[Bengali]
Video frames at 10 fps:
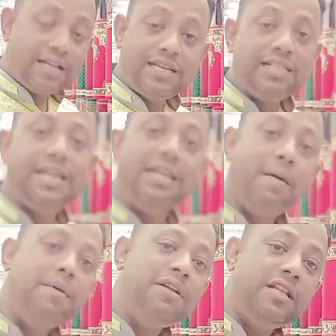আছে সেই
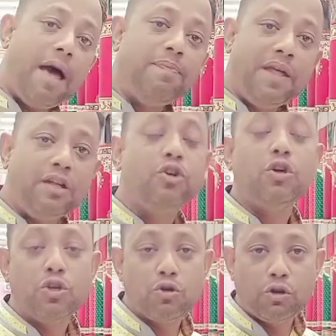নাম্বারটিতে আপনারা
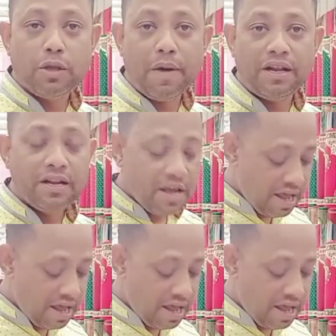যোগাযোগ করতে পারেন